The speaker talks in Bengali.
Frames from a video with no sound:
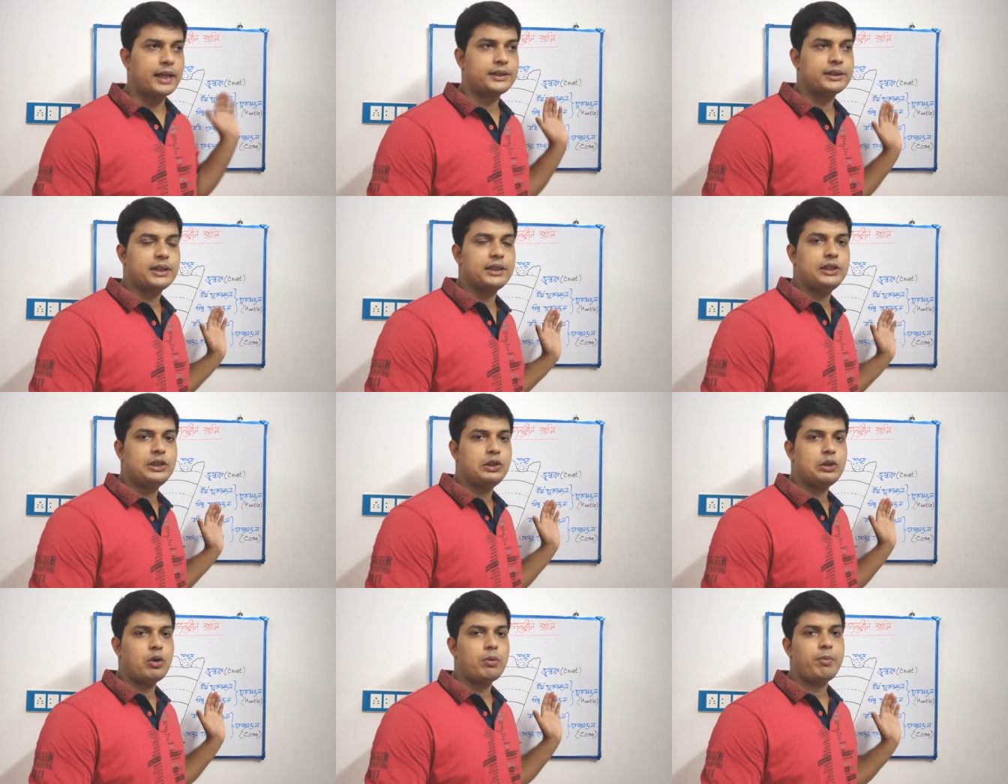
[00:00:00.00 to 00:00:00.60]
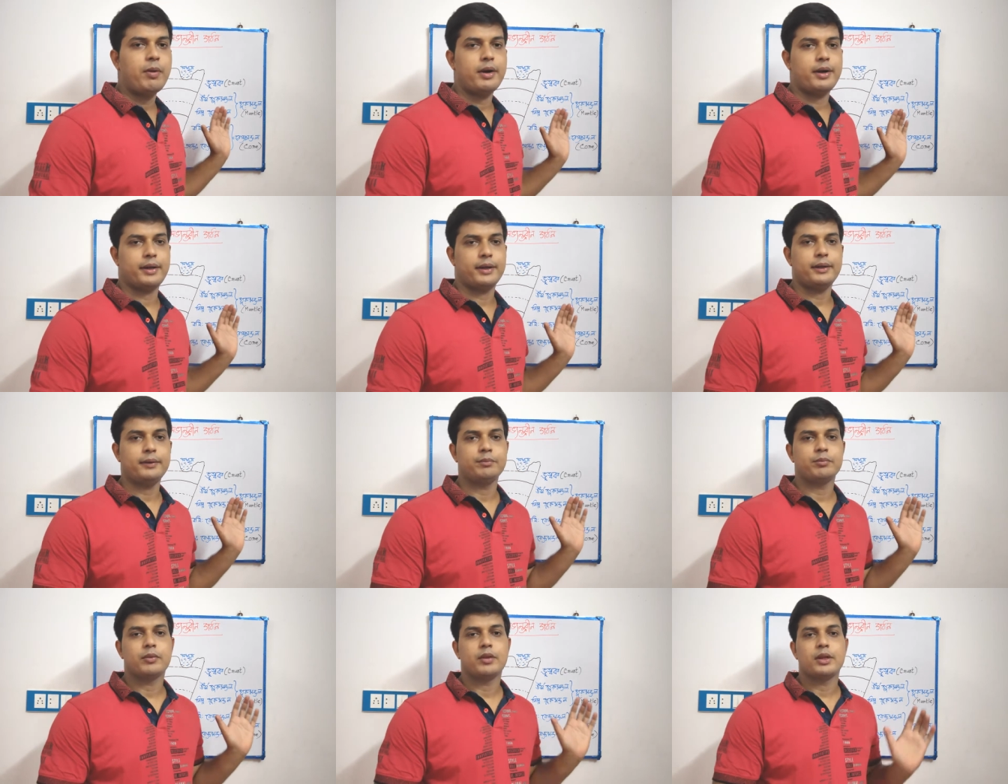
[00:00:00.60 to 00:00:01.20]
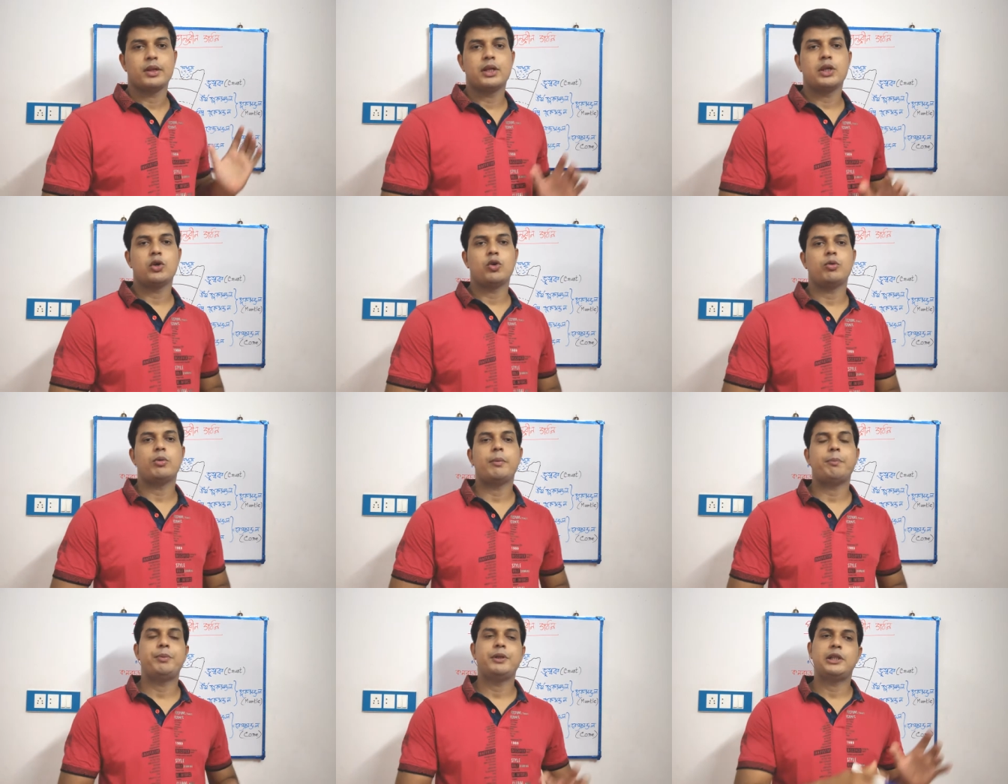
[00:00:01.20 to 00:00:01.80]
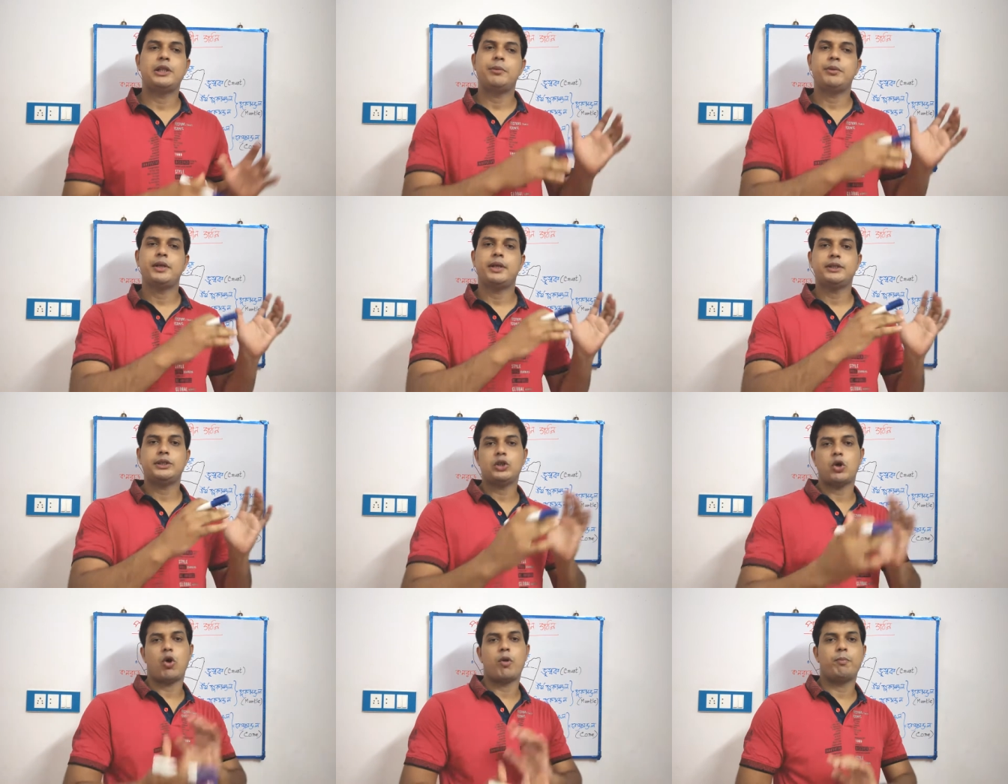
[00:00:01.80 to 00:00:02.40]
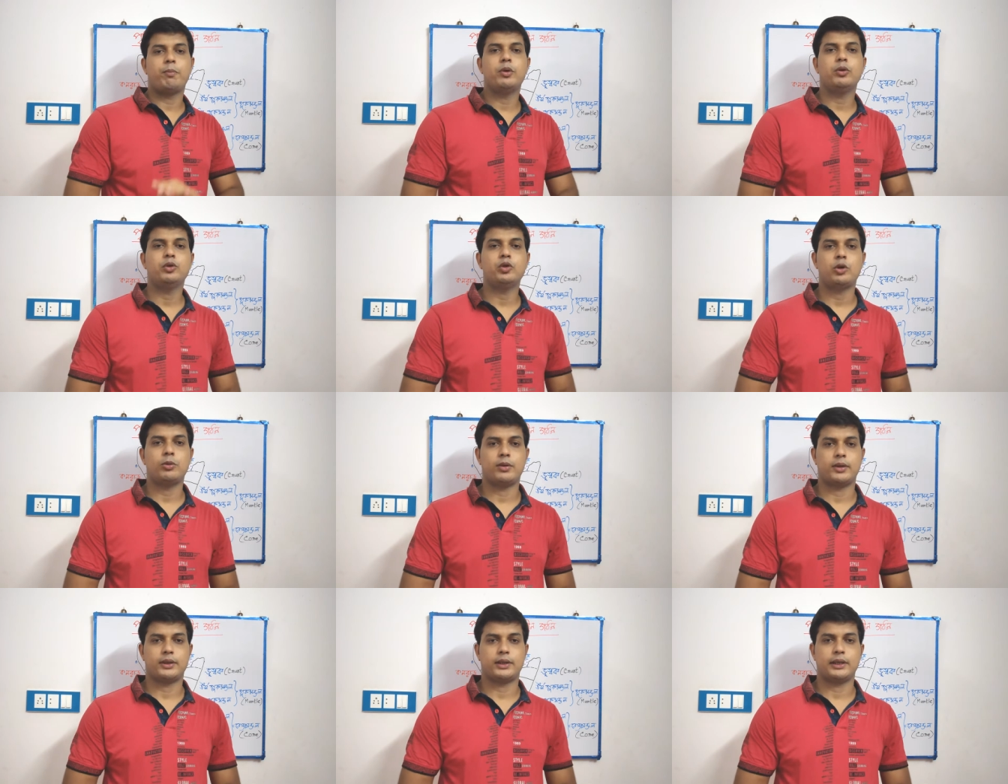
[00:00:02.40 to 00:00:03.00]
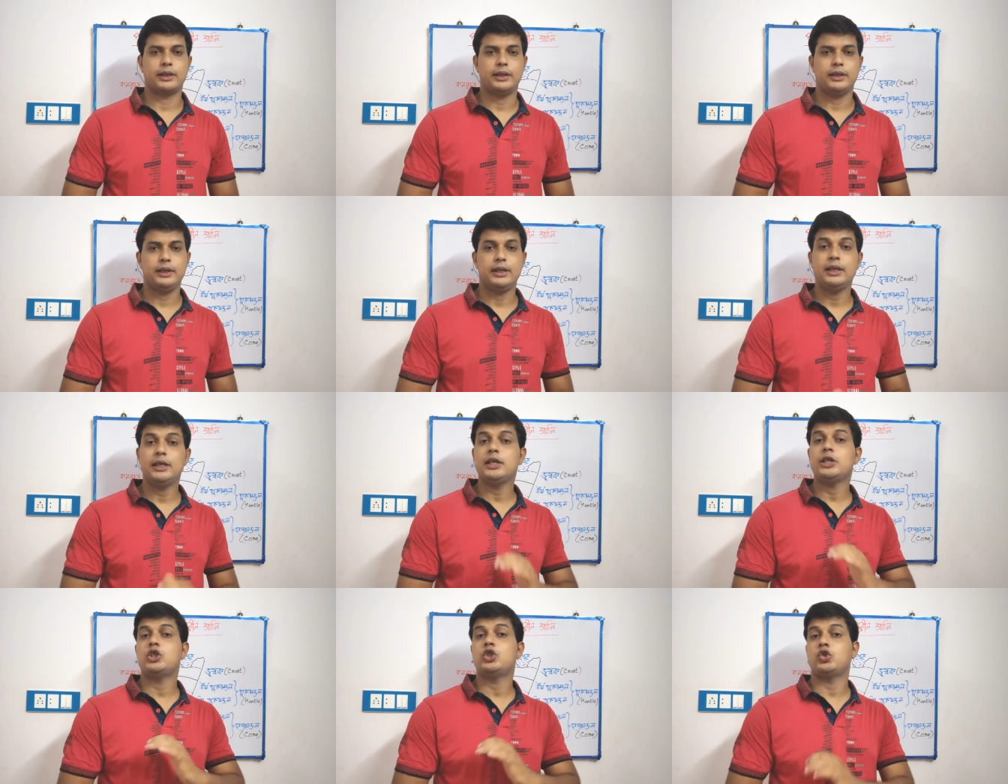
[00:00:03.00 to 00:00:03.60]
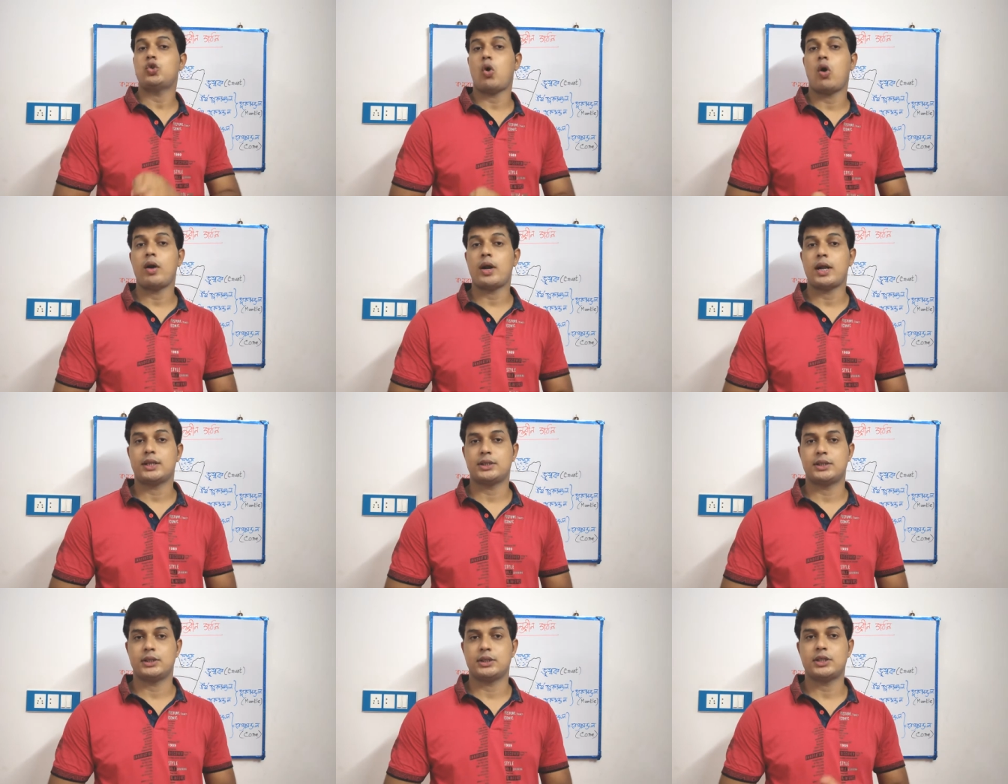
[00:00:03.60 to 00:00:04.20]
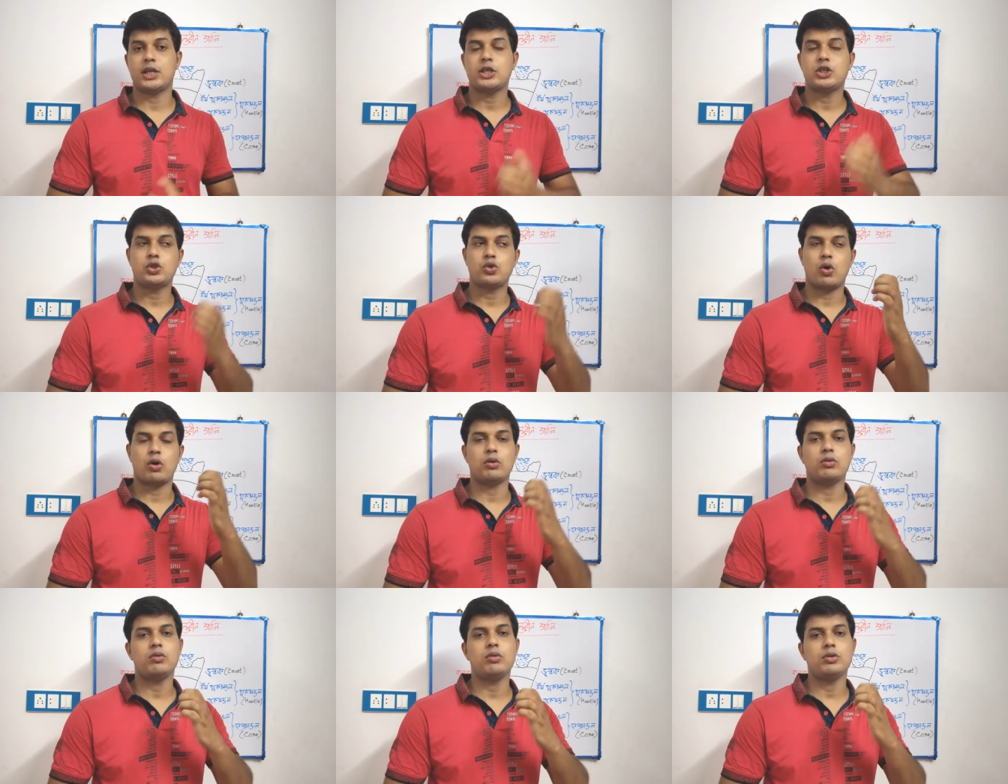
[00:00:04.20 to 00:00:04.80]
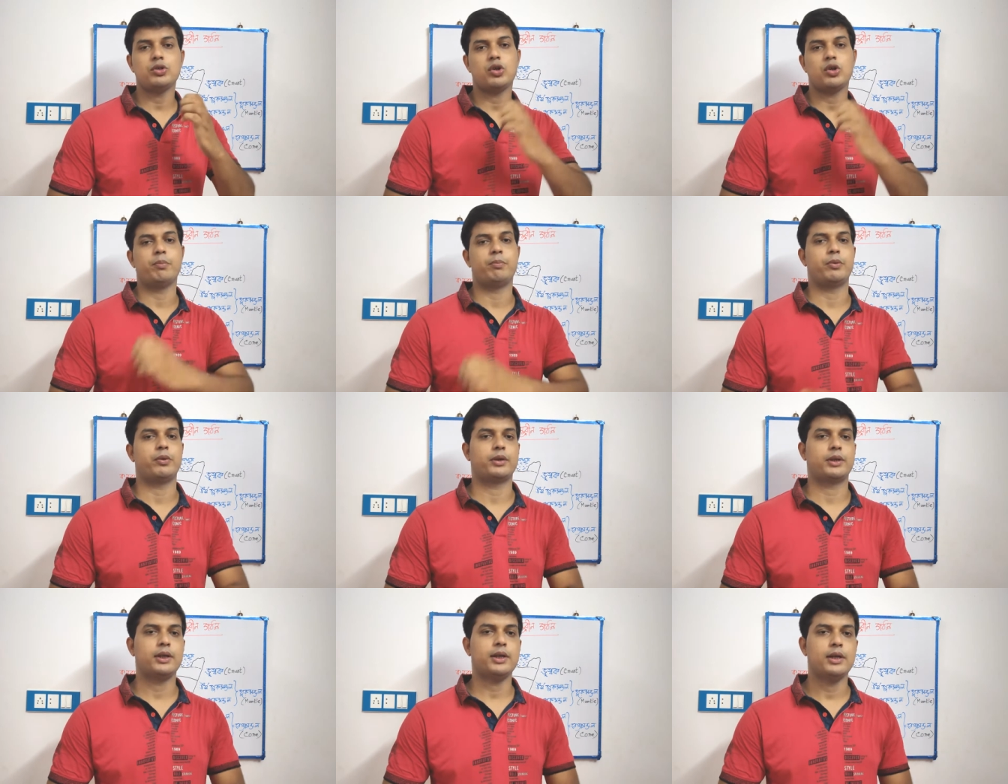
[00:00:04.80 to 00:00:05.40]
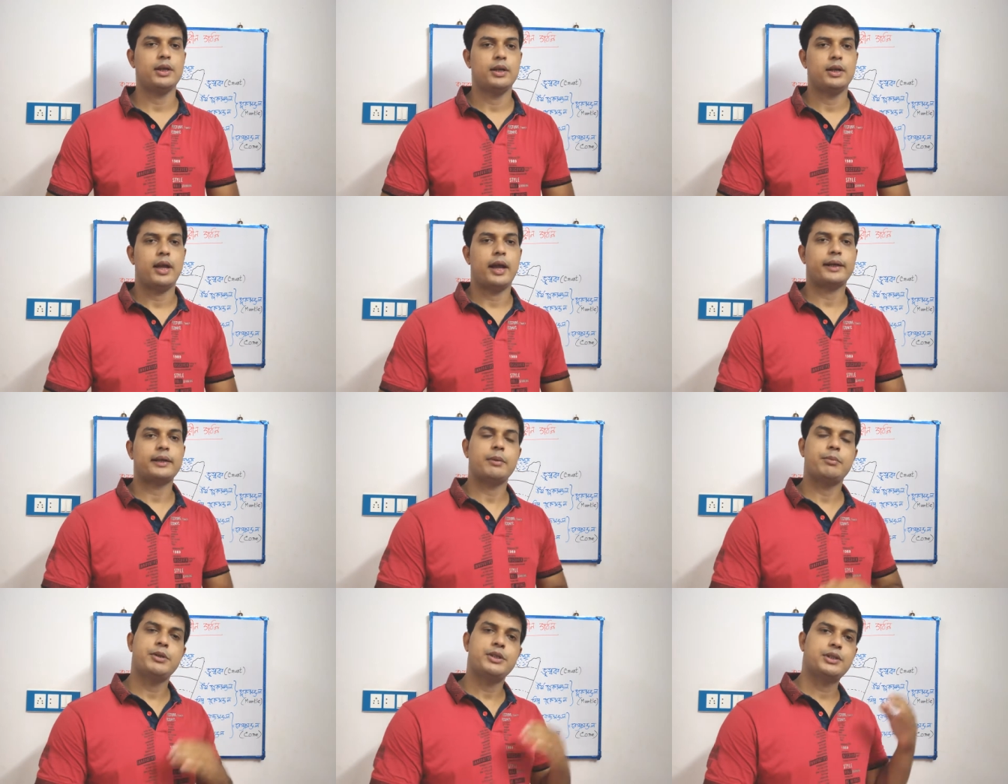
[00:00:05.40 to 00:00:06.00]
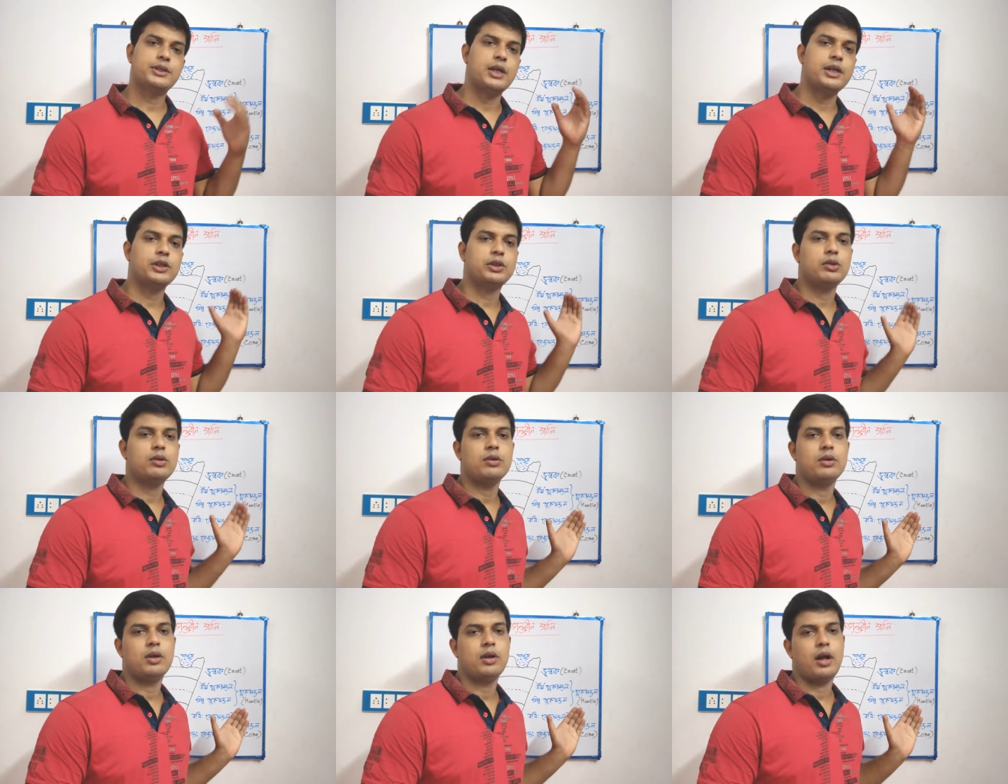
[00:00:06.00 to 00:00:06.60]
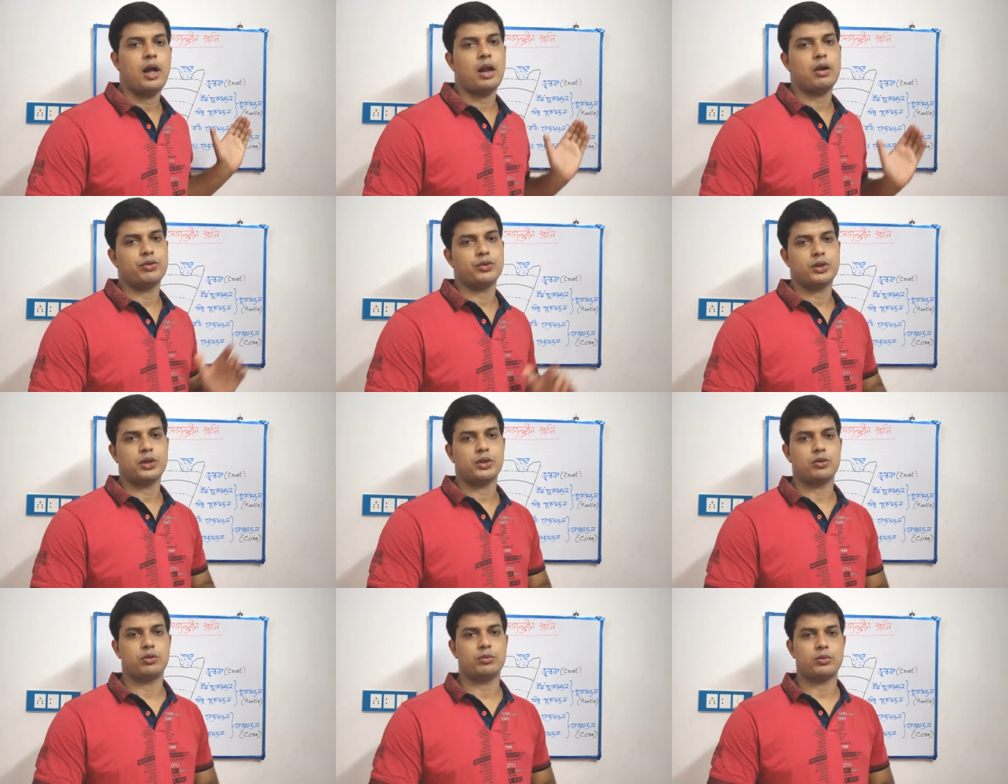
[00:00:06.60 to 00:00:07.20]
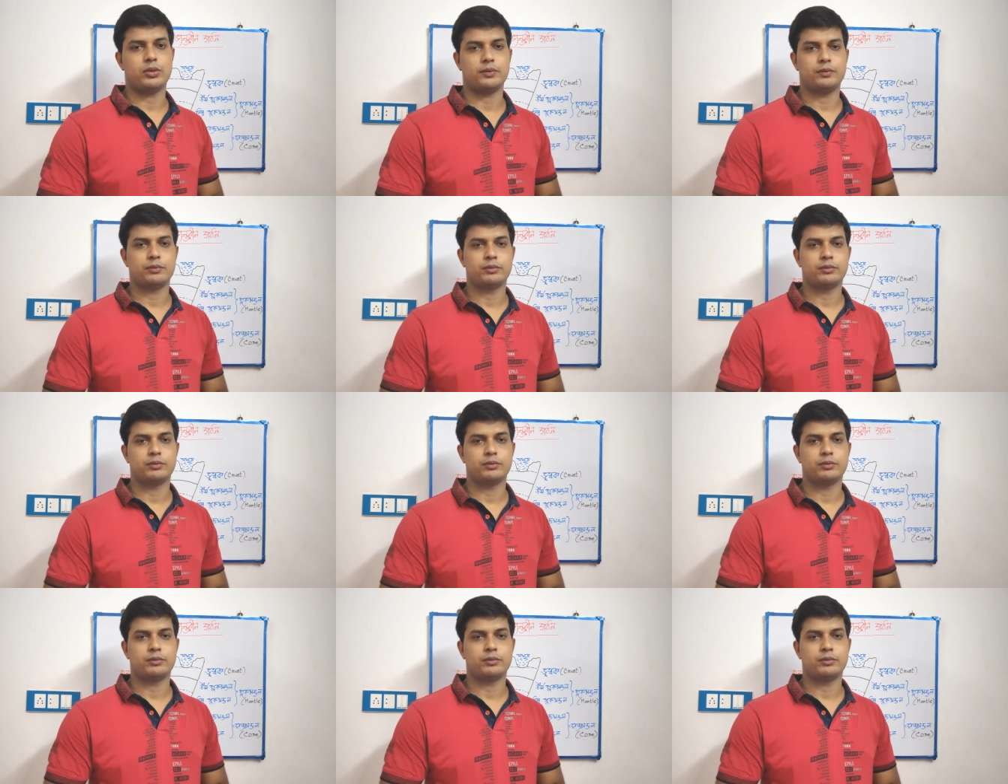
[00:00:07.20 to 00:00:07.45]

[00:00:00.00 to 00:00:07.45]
আজকে দ্বিতীয় পার্টে কি করবো পৃথিবীর এই যে অভ্যন্তরভাগে কি কি স্তর আছে সেই স্তরগুলো সম্পর্কে একটা বিস্তারিত আলোচনা করব